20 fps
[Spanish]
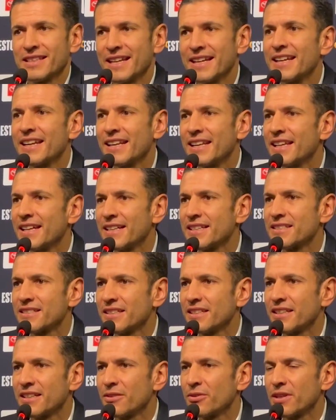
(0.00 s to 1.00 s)
tan claras
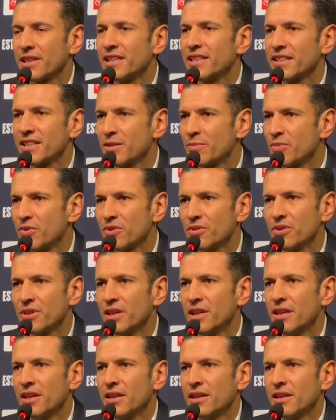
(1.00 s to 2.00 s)
que creo que el equipo
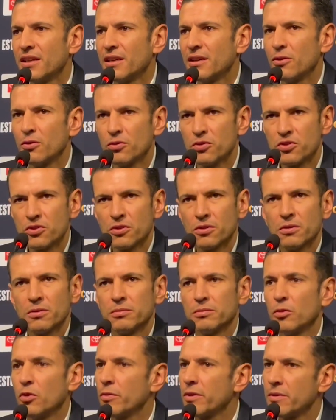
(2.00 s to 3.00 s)
luchó,
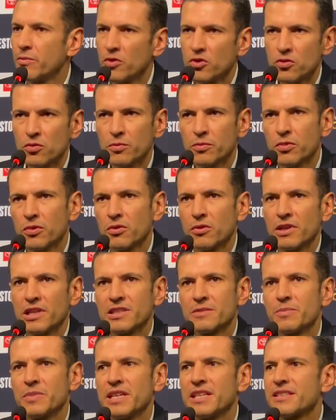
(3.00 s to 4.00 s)
movimos un poco las
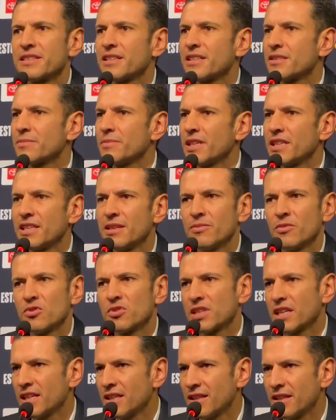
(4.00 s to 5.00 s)
piezas, metimos
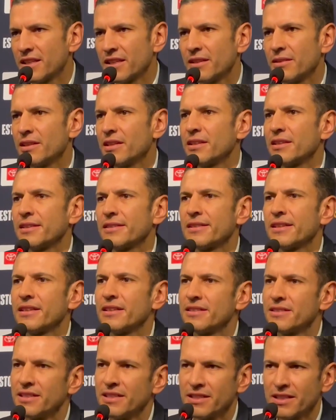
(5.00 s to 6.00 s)
gente este,
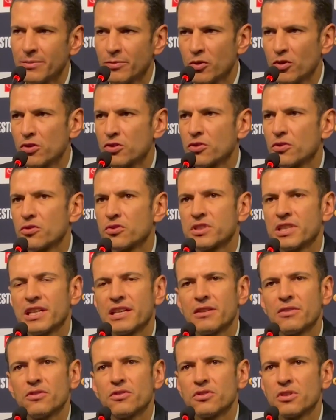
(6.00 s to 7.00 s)
distinta por los
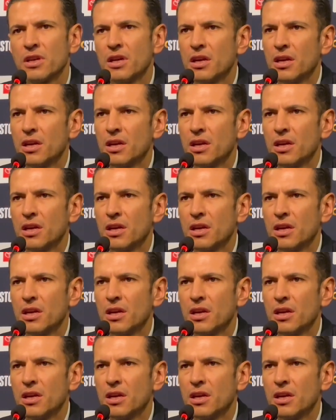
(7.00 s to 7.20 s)
costados,